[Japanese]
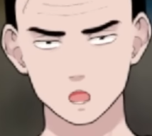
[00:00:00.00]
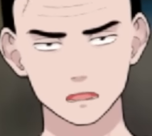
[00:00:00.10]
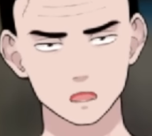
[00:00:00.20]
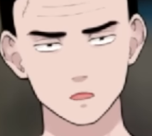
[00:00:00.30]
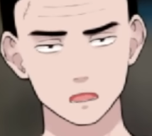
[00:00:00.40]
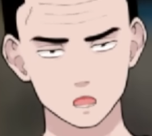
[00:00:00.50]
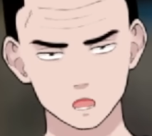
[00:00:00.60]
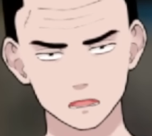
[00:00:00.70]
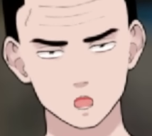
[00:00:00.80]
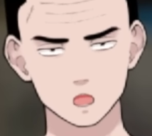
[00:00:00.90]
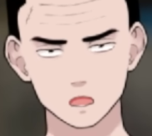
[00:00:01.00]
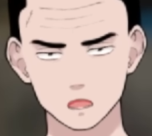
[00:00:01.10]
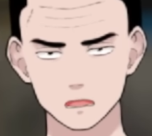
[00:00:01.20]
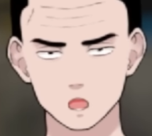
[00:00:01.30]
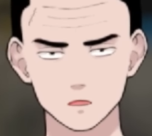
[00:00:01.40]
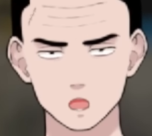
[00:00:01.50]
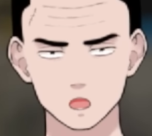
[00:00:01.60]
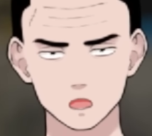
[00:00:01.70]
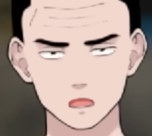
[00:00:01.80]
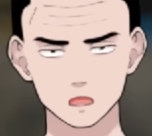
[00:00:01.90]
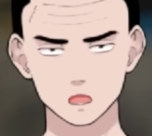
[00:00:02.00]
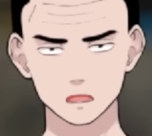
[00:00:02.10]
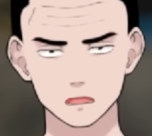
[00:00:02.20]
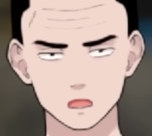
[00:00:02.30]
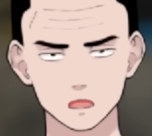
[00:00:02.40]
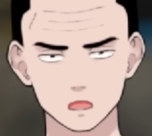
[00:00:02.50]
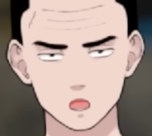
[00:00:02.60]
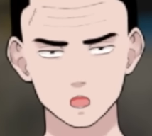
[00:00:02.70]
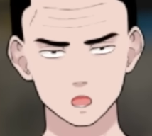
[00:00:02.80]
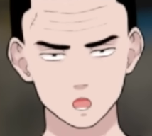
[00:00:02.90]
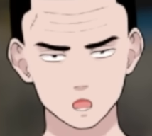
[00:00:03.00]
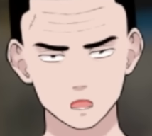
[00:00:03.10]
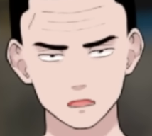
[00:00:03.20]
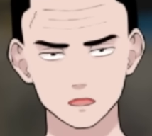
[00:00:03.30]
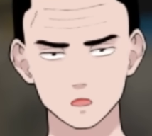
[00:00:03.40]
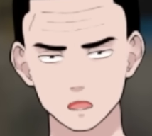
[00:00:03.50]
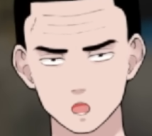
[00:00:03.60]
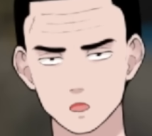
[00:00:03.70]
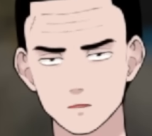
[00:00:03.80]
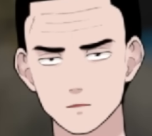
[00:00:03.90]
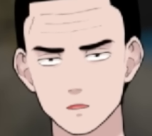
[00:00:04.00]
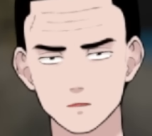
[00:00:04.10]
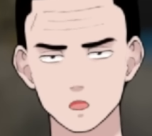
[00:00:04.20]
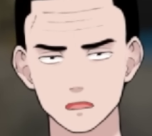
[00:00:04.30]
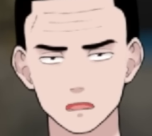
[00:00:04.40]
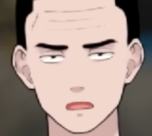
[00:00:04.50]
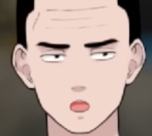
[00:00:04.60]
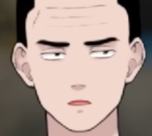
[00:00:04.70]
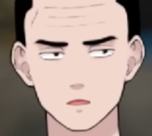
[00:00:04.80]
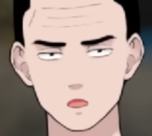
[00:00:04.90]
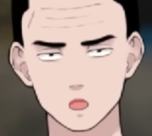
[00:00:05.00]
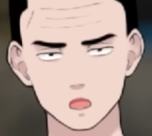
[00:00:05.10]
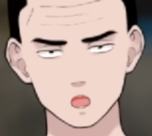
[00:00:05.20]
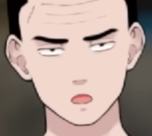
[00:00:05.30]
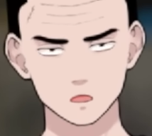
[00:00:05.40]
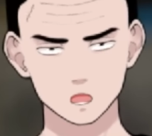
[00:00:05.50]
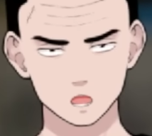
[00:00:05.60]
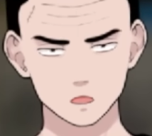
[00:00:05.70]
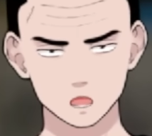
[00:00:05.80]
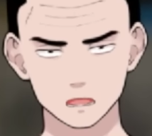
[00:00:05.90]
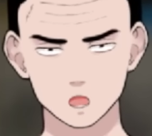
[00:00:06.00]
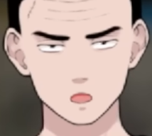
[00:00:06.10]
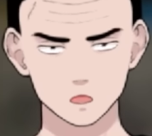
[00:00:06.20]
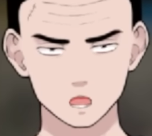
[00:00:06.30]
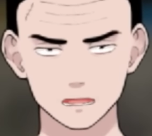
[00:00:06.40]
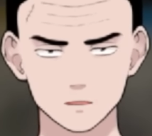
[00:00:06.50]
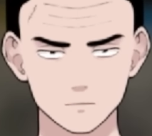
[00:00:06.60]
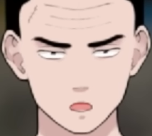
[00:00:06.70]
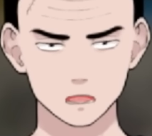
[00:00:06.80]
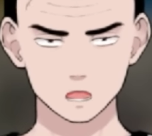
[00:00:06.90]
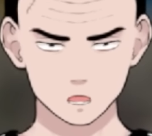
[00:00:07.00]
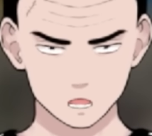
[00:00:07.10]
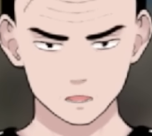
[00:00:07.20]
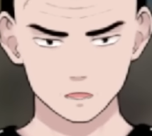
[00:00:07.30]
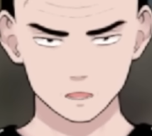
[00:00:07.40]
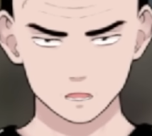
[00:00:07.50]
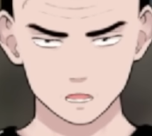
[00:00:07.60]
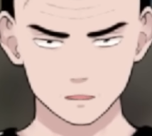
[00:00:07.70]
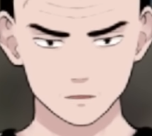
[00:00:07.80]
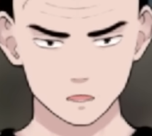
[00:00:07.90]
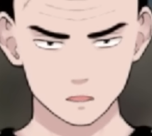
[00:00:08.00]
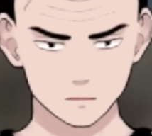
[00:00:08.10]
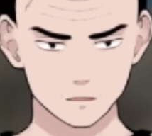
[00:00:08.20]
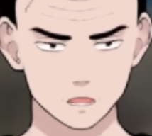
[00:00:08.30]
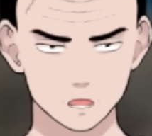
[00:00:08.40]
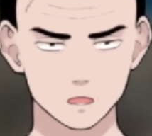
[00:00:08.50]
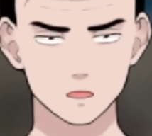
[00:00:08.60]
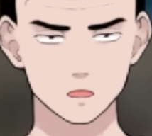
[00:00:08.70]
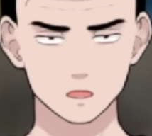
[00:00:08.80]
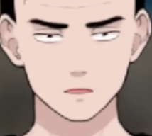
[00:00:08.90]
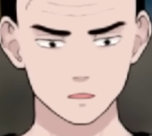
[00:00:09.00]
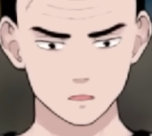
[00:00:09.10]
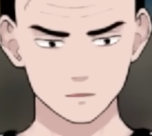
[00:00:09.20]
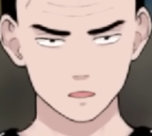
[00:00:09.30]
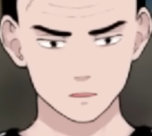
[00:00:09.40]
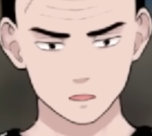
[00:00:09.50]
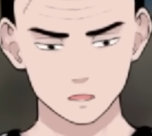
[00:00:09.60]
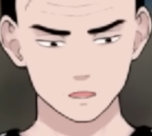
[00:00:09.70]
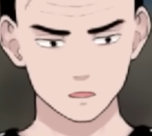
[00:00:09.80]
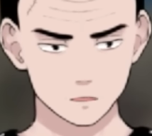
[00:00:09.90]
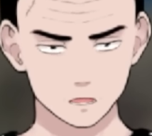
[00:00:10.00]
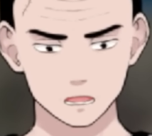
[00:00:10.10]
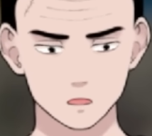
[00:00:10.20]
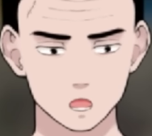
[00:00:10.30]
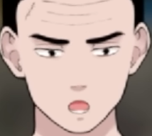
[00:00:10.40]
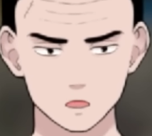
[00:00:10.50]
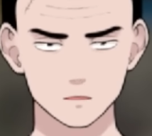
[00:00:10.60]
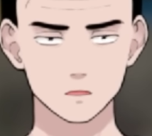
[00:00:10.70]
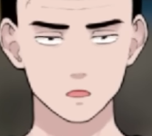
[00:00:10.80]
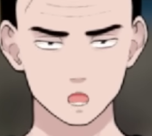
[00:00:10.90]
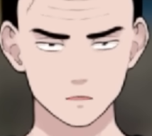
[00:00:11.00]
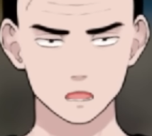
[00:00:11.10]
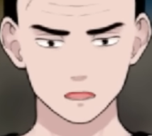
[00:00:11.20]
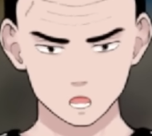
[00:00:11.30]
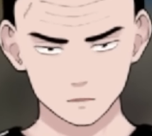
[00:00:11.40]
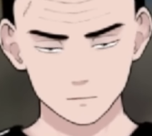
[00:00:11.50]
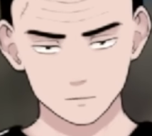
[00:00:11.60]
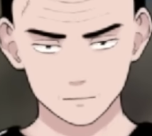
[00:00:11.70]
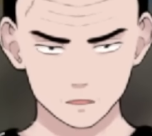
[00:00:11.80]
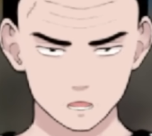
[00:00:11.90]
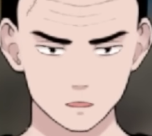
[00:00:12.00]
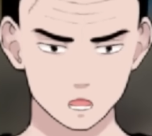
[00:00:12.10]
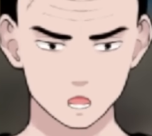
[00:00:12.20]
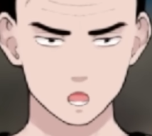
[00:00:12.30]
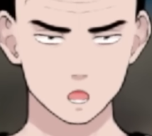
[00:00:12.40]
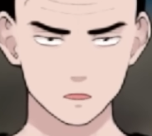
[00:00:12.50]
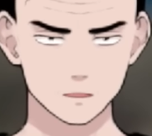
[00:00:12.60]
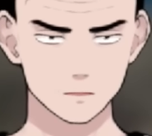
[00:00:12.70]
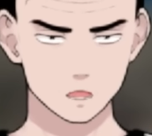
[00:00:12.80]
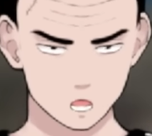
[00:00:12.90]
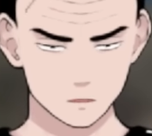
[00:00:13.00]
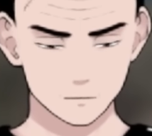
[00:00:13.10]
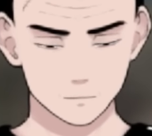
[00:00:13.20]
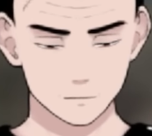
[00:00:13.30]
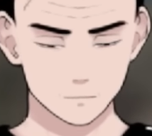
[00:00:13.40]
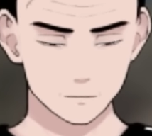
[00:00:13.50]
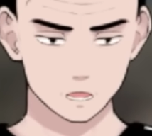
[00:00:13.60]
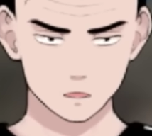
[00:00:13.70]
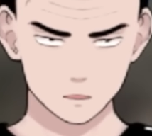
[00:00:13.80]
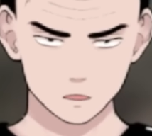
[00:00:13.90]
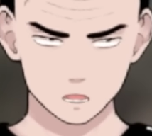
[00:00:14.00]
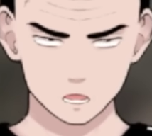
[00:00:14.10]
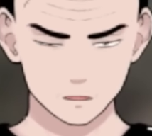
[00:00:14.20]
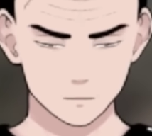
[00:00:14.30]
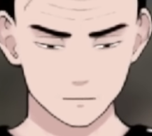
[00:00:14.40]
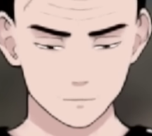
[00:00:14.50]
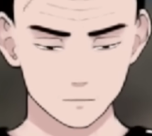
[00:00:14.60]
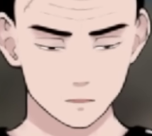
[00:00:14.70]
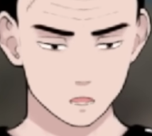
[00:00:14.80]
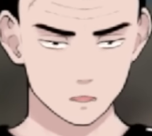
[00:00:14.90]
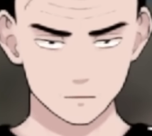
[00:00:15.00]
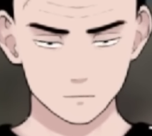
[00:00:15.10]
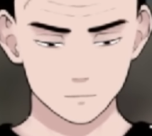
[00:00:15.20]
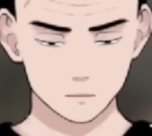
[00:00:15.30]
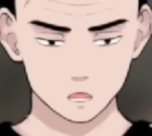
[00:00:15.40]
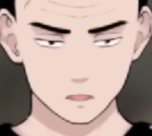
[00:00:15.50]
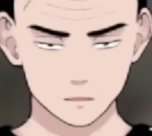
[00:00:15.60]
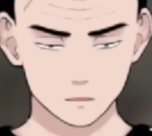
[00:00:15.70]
その女の子たちが危険に合わないっていう、合う確率っていうのは、そういったような、その格好が悪いって言ってるわけじゃないですよ。別に好きな好きでもしていいんだけど、そういう要因もあって、そういう要因もあって、えー、お酒を飲む。